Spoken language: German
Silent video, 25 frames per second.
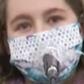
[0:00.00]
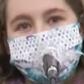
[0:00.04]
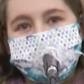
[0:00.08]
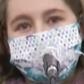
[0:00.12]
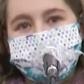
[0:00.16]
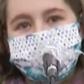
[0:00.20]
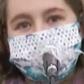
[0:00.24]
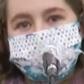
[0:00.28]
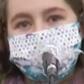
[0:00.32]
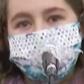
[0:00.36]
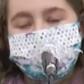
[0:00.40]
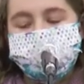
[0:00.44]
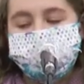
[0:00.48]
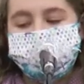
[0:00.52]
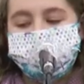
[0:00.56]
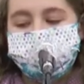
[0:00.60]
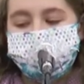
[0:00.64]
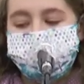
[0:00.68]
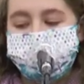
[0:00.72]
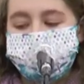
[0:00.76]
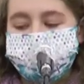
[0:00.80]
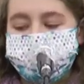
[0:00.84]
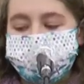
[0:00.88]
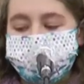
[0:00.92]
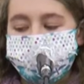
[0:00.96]
Siebte
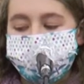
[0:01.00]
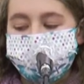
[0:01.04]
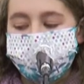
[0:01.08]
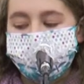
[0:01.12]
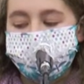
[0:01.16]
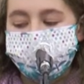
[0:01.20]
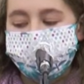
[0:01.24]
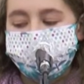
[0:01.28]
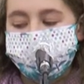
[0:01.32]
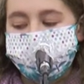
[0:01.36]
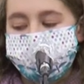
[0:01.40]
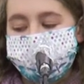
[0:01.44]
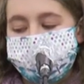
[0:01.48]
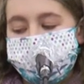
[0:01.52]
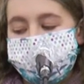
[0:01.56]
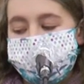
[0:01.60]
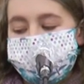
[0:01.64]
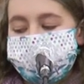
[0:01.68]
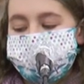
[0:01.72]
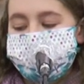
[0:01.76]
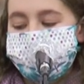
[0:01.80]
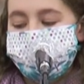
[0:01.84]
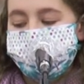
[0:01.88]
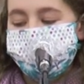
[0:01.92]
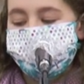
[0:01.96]
Klasse,
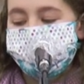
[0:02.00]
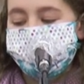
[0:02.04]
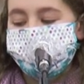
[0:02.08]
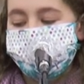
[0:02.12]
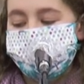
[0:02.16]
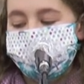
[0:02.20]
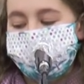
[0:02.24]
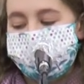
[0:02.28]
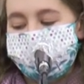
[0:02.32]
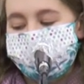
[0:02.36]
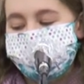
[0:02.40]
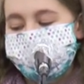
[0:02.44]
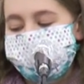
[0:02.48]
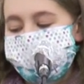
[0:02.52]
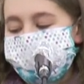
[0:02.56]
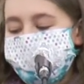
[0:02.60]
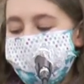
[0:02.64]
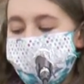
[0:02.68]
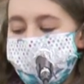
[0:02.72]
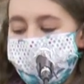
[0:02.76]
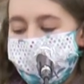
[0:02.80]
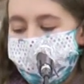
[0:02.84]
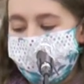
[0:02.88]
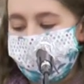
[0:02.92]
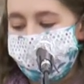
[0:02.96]
erster Schultag, die
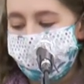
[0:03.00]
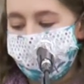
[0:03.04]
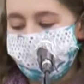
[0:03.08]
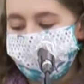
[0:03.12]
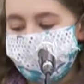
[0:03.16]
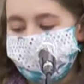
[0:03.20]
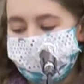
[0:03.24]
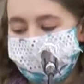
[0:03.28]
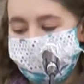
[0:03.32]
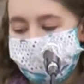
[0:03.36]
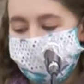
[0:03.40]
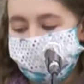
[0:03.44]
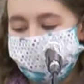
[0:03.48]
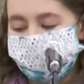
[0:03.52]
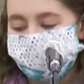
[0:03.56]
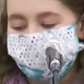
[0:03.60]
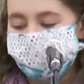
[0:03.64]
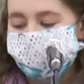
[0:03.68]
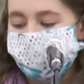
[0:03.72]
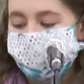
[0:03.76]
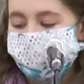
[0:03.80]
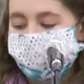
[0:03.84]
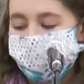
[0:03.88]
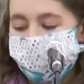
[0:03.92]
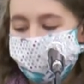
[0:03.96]
Neue kommt herein.
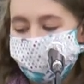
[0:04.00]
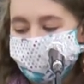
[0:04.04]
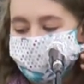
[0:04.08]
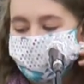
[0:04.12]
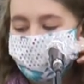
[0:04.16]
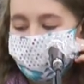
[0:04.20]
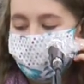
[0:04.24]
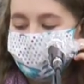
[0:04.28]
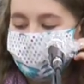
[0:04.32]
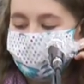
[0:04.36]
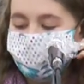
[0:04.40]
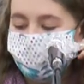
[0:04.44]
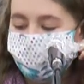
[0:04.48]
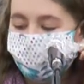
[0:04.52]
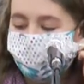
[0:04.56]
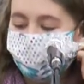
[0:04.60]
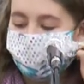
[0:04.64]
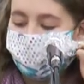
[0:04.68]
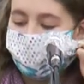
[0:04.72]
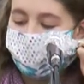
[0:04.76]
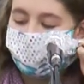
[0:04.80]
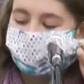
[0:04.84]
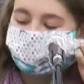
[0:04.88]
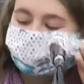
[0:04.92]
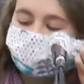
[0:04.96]
In der Pause erster
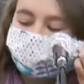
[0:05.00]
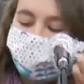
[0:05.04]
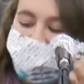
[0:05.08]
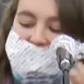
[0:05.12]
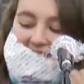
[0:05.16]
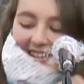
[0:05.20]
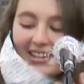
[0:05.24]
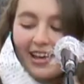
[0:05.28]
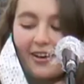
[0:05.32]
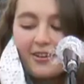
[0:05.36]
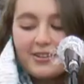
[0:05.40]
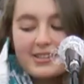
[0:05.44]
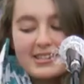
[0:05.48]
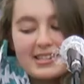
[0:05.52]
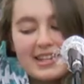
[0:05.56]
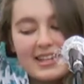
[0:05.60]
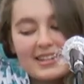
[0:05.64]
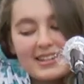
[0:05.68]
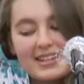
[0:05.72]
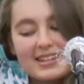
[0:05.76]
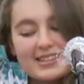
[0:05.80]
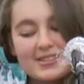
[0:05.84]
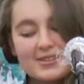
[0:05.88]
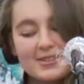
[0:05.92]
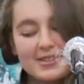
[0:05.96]
Schlag, sie scheint
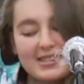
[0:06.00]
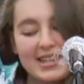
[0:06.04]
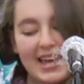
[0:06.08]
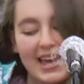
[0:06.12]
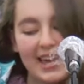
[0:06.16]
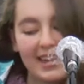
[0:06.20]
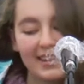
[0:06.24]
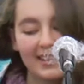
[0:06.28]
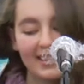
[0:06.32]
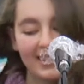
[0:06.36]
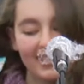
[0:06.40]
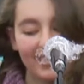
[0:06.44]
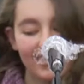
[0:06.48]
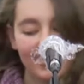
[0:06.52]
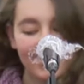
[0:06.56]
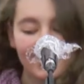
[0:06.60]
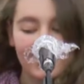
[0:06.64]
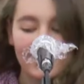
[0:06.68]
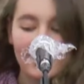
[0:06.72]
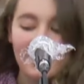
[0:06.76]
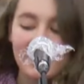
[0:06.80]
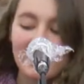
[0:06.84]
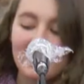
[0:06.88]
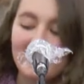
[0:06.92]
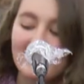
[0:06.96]
Ausländer zu sein.
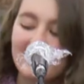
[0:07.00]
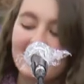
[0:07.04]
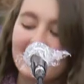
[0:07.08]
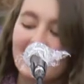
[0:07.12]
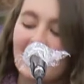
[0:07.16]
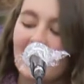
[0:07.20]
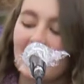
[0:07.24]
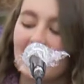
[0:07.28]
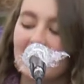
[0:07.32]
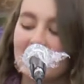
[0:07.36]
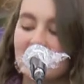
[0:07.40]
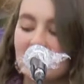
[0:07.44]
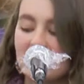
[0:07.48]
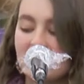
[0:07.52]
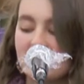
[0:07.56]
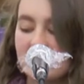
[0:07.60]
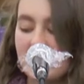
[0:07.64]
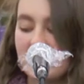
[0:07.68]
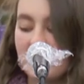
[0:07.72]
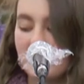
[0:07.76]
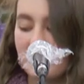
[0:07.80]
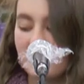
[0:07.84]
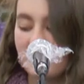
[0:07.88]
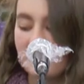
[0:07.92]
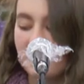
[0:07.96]
Chiara ist
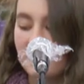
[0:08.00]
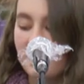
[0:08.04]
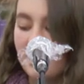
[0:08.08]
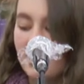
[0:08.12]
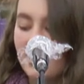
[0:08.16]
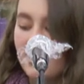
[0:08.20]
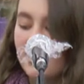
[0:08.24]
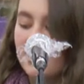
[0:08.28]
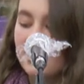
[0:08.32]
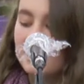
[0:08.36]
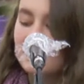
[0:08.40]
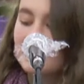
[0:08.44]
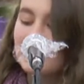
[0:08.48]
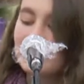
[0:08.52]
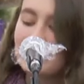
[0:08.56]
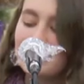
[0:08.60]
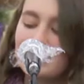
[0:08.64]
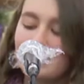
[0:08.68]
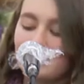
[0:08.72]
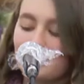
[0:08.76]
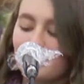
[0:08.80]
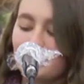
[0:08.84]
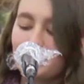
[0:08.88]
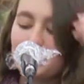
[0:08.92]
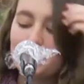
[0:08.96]
still. Sie
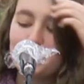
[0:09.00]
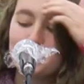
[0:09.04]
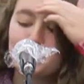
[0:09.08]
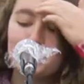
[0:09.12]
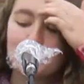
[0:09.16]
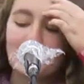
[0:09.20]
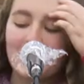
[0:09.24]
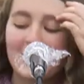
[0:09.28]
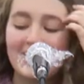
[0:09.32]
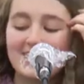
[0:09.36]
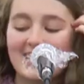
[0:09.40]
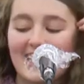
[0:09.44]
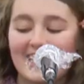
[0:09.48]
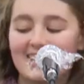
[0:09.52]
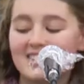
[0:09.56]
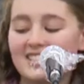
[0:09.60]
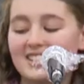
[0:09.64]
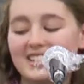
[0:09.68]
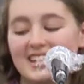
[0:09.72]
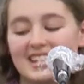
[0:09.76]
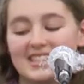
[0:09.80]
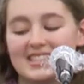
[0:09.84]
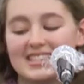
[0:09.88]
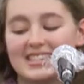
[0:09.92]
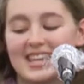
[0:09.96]
sieht nur zu, doch dann
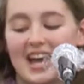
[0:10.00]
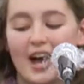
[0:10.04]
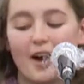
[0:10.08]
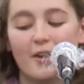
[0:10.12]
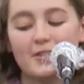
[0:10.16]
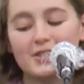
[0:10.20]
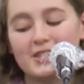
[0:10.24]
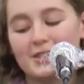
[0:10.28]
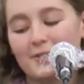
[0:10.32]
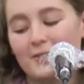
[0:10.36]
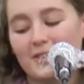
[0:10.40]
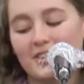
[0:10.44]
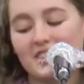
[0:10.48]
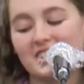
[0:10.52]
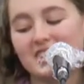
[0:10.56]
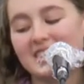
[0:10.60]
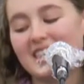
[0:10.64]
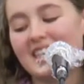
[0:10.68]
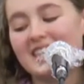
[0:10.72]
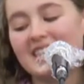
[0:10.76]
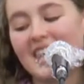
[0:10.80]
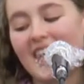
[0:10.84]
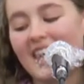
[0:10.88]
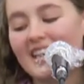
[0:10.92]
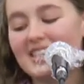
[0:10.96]
steht sie aus, sie
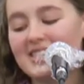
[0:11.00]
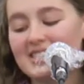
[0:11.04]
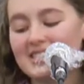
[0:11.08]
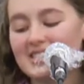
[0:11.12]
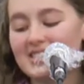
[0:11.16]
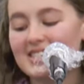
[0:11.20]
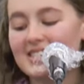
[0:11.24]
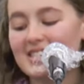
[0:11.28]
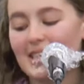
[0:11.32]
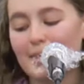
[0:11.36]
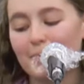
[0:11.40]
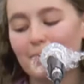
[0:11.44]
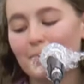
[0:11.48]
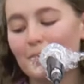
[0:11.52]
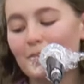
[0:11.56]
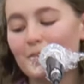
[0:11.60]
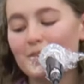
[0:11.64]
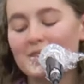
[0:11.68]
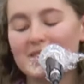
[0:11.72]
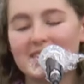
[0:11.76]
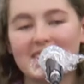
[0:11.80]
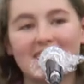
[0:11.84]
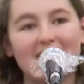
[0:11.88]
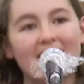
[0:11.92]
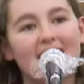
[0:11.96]
versteht Angst ist Tabu,
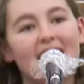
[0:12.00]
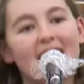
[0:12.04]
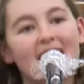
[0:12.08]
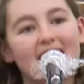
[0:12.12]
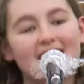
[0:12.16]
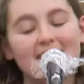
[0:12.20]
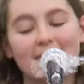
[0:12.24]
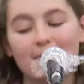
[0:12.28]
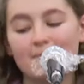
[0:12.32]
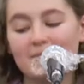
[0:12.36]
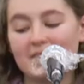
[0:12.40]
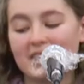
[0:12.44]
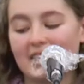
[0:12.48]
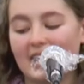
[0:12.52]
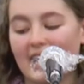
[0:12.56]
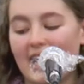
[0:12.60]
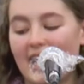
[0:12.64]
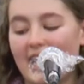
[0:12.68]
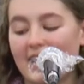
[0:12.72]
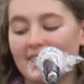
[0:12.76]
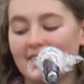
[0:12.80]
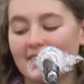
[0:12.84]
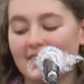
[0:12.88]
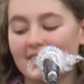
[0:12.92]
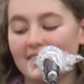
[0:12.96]
sie nimmt ihre
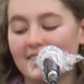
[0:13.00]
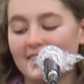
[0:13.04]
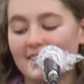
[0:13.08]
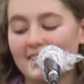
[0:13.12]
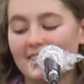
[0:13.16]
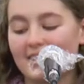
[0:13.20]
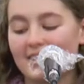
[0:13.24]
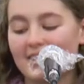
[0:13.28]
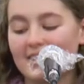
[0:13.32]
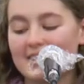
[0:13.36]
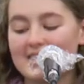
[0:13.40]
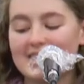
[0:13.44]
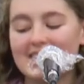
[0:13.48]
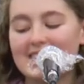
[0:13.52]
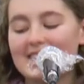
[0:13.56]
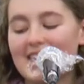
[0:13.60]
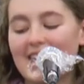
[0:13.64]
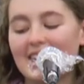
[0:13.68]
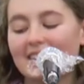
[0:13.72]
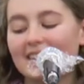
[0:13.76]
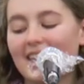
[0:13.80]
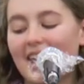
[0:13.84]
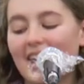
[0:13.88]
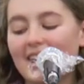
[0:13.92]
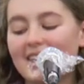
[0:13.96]
Hand. Sie
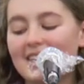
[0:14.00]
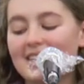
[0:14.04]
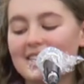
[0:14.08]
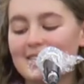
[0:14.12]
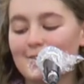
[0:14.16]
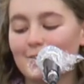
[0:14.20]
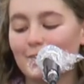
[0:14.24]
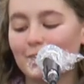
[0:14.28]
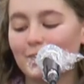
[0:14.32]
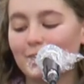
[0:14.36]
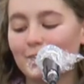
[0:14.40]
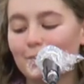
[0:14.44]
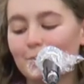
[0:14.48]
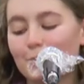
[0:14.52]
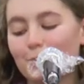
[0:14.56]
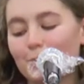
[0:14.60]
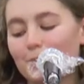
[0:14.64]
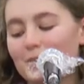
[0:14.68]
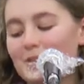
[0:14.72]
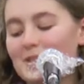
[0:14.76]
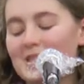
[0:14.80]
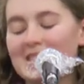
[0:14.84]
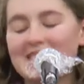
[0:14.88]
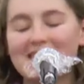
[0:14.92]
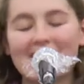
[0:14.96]
sagt, alles wird
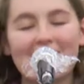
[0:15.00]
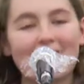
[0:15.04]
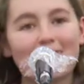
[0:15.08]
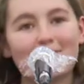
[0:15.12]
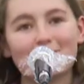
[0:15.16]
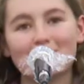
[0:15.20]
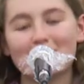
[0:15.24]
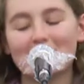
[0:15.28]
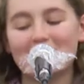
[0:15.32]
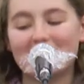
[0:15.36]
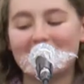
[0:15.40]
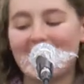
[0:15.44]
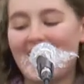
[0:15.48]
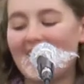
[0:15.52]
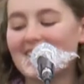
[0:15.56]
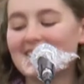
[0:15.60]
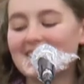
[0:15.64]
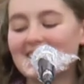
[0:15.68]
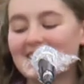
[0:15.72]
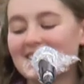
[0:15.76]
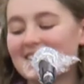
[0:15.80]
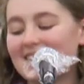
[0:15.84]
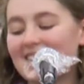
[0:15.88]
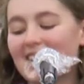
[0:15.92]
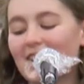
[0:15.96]
gut. Sie, sei, sie
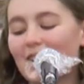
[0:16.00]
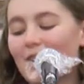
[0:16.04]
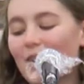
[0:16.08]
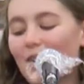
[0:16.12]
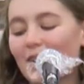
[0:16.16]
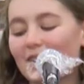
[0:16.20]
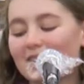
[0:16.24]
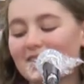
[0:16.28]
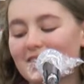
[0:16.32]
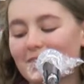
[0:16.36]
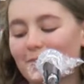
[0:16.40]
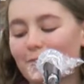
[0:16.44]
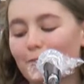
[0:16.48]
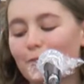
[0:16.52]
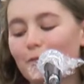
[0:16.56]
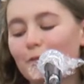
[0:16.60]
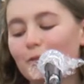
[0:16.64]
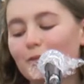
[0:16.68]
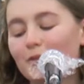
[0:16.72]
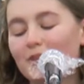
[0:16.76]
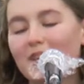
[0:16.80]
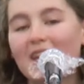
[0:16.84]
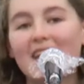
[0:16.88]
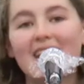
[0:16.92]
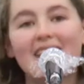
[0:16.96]
lernt, in ihr kocht die
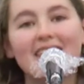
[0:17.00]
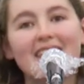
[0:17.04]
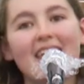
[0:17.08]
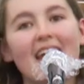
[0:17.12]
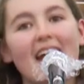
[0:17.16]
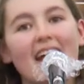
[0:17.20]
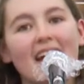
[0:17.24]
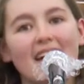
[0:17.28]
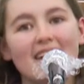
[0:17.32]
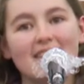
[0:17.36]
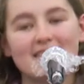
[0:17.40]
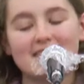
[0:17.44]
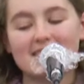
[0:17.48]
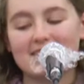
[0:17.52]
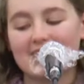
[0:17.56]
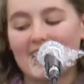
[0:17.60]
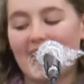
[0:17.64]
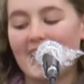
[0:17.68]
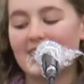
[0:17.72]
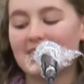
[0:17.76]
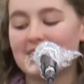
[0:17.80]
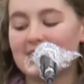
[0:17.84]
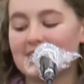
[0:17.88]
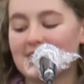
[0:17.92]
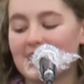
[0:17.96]
Wut. Gera ist
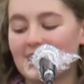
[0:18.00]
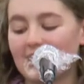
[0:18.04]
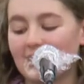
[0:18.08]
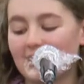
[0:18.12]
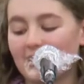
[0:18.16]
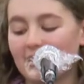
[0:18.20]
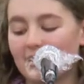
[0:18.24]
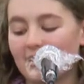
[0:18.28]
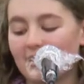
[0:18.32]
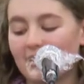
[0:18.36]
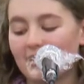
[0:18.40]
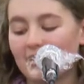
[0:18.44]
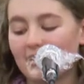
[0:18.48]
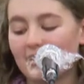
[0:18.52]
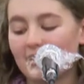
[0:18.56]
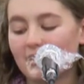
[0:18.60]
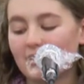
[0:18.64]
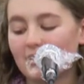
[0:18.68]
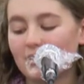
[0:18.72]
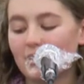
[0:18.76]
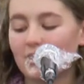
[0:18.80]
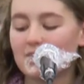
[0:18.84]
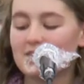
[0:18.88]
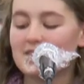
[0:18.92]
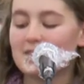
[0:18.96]
13.
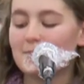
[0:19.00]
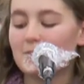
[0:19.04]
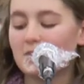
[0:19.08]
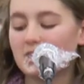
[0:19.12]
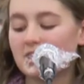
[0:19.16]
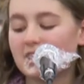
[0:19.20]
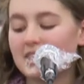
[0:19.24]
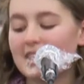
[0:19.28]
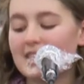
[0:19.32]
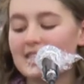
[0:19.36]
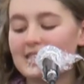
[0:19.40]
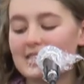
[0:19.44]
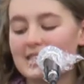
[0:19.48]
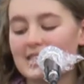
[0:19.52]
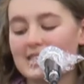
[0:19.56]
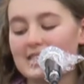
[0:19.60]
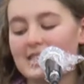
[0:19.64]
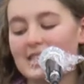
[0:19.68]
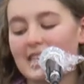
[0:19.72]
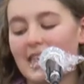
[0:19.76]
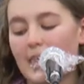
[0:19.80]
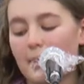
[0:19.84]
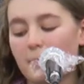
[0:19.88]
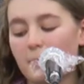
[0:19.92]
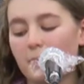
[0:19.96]
Doch sie beschließt, dass
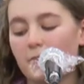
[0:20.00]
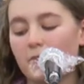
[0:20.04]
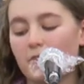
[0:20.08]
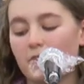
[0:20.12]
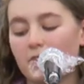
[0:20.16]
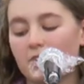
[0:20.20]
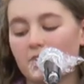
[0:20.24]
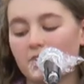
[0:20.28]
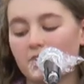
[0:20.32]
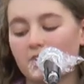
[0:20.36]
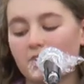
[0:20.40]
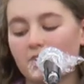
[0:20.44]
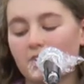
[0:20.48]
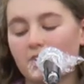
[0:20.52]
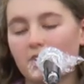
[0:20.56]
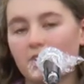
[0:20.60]
sie kämpfen wird,